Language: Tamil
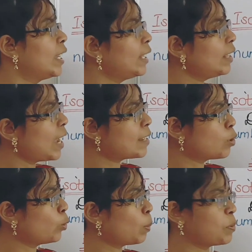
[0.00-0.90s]
இந்த
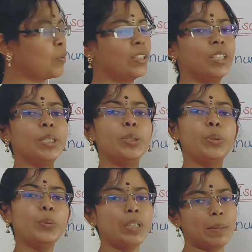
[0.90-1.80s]
ஐசோடோப்ஸ் வந்து
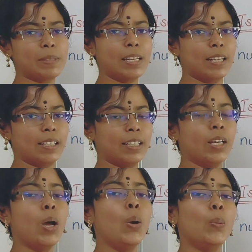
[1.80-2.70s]
டூ டைப்ஸில்
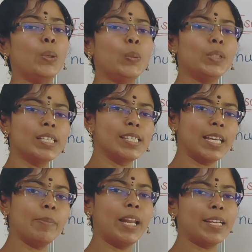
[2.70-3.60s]
இருக்குது ஒன்று வந்து
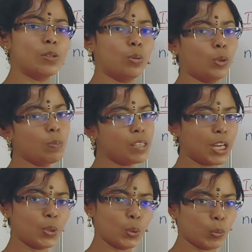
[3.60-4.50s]
ஸ்டேபிள் ஐசோடோப்ஸ்
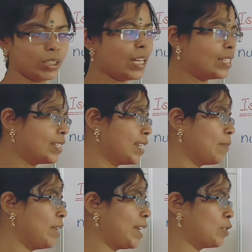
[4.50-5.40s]
இன்னொன்று வந்து
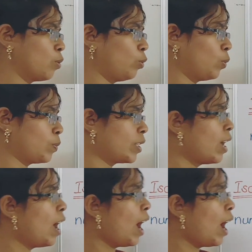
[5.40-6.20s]
அன்ஸ்டேபிள் ஐசோடோப்ஸ்